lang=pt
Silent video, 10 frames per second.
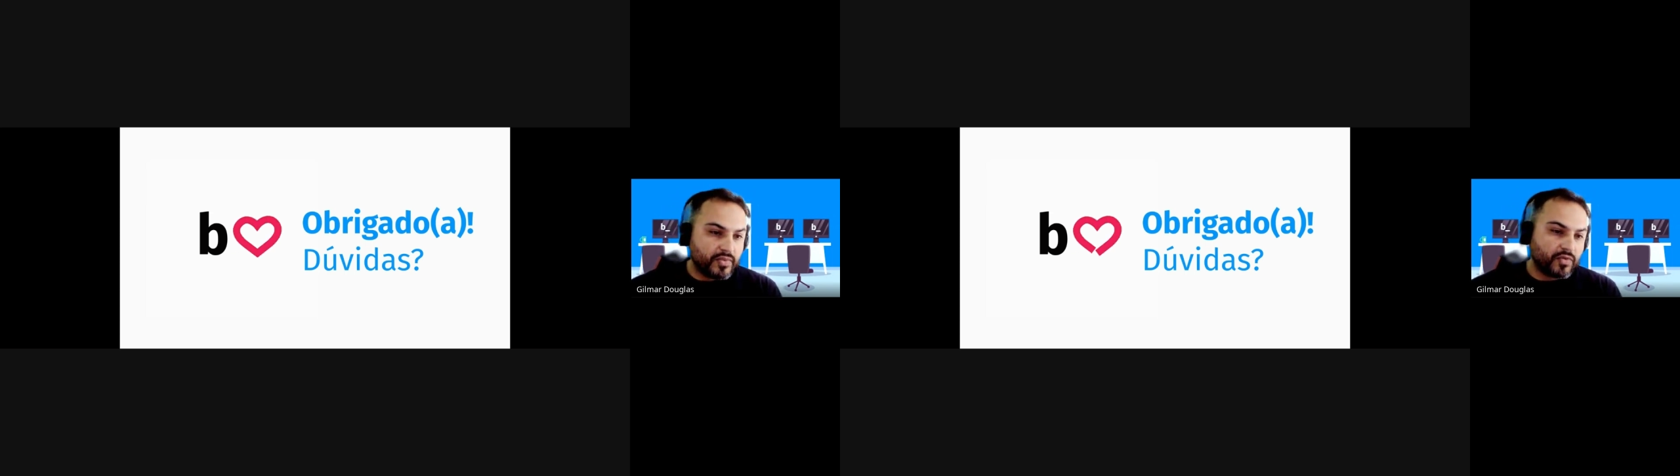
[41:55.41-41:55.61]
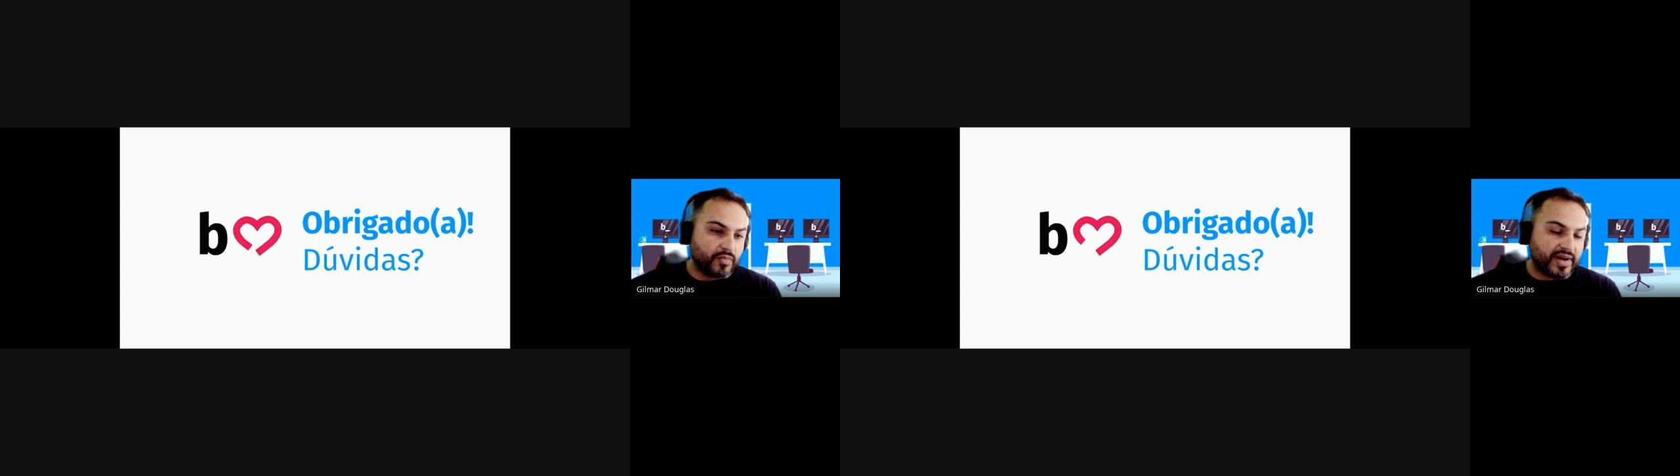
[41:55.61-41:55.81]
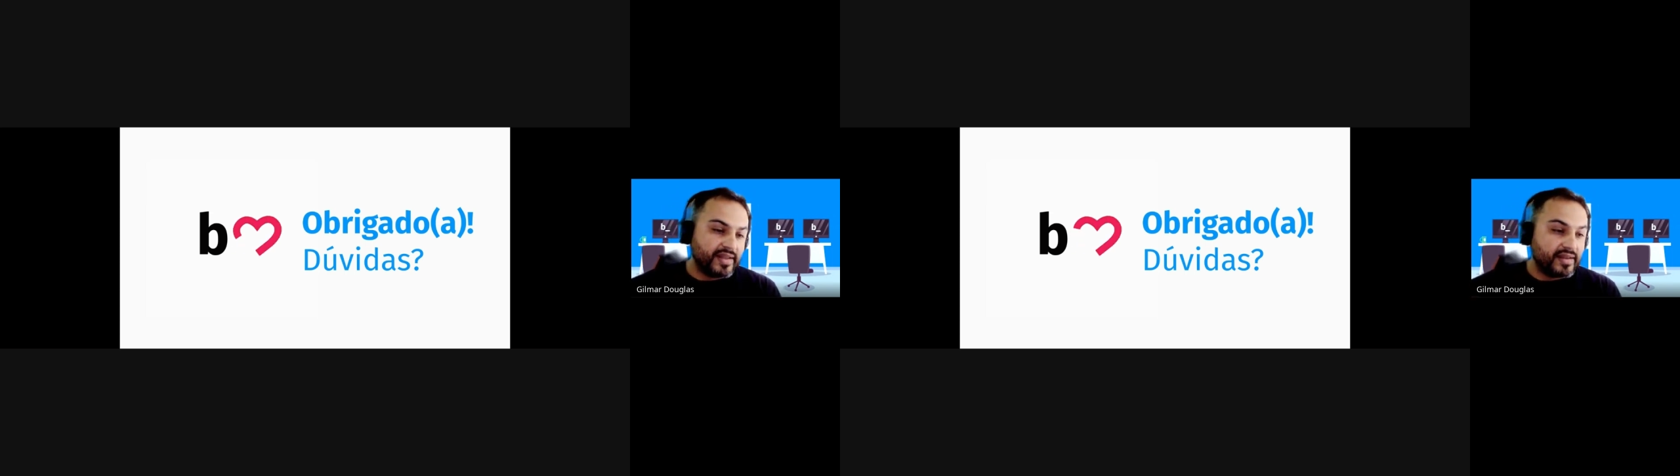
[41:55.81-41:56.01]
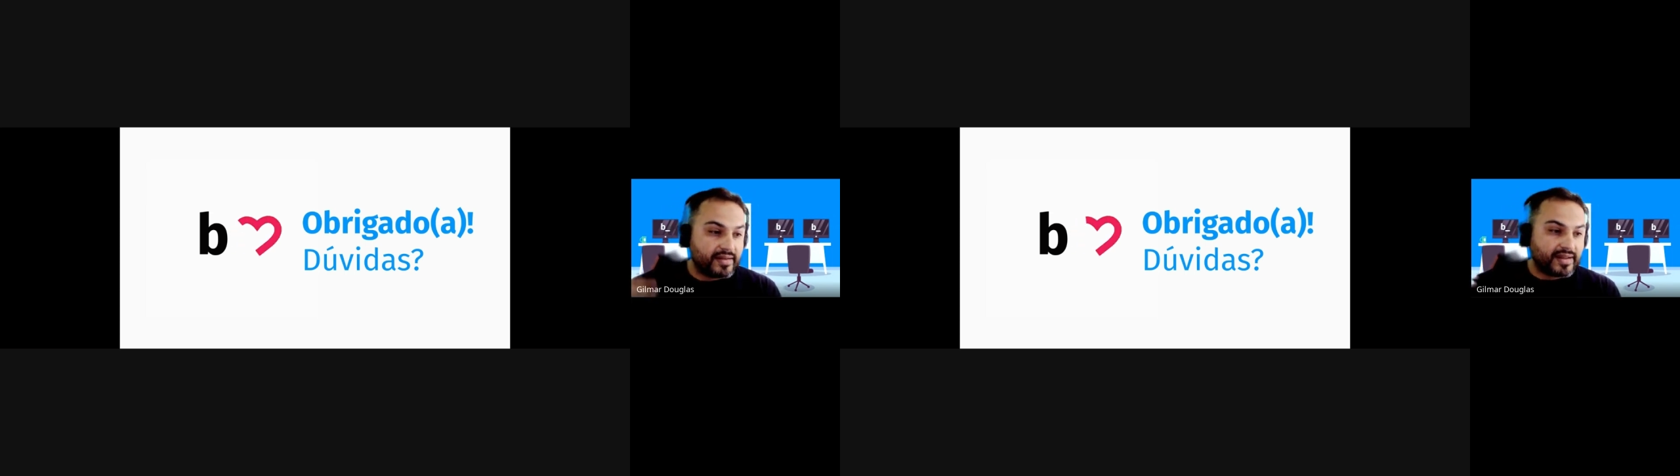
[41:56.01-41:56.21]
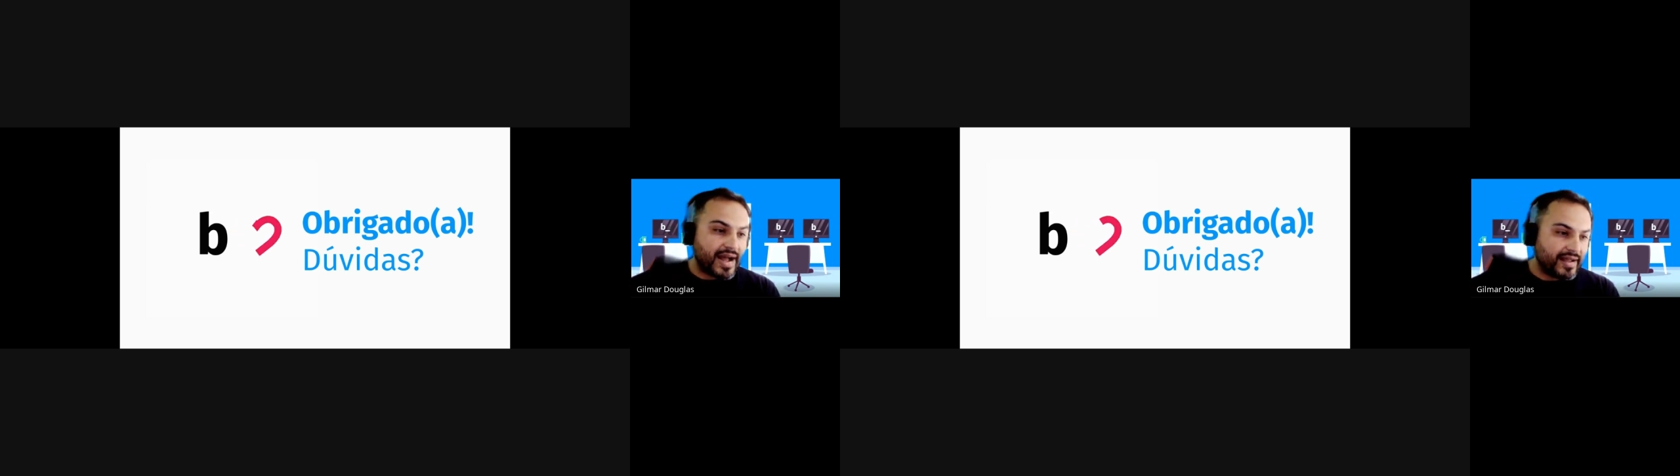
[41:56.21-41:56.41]
meus pais,
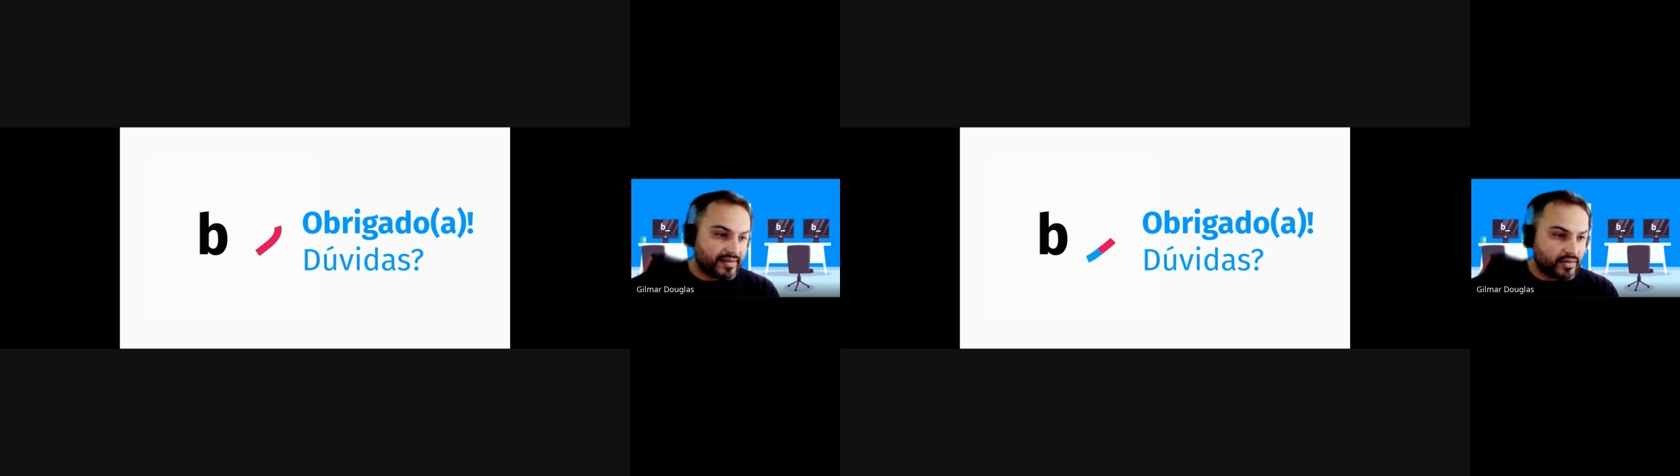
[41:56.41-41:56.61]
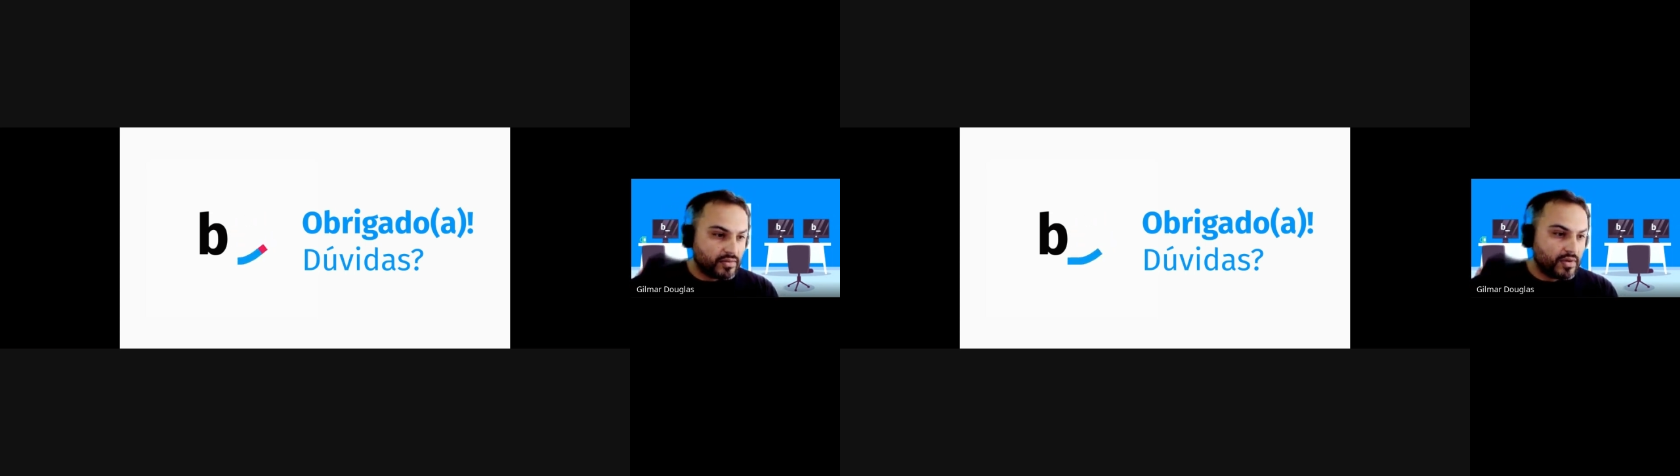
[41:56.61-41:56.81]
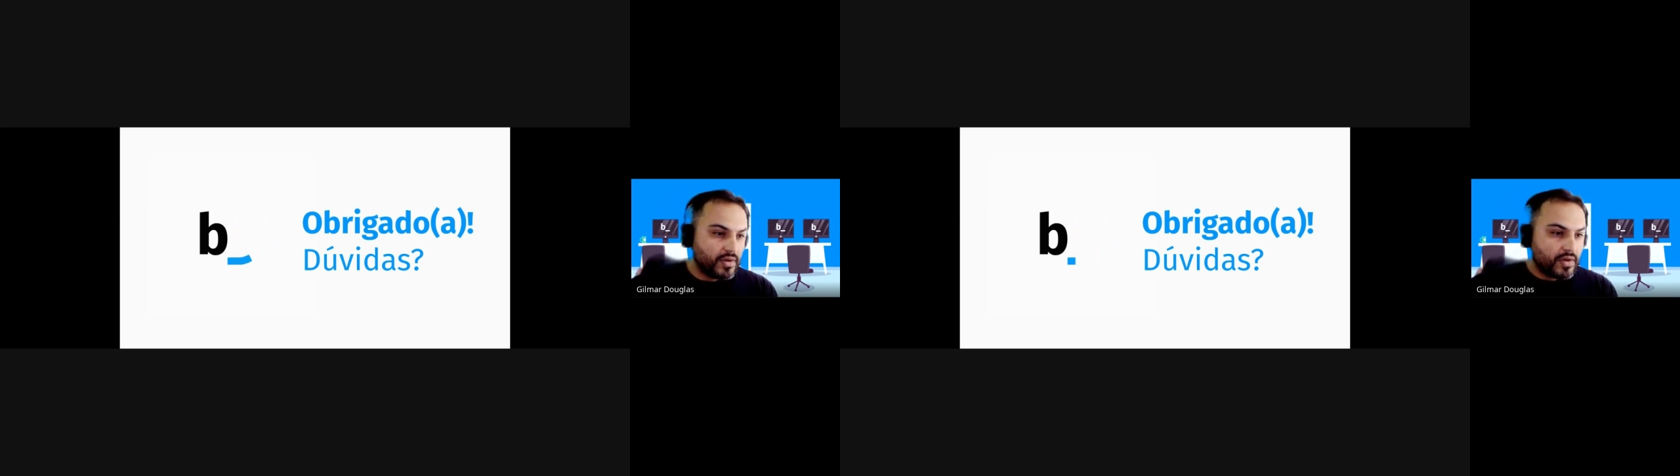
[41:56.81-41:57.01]
eles gastam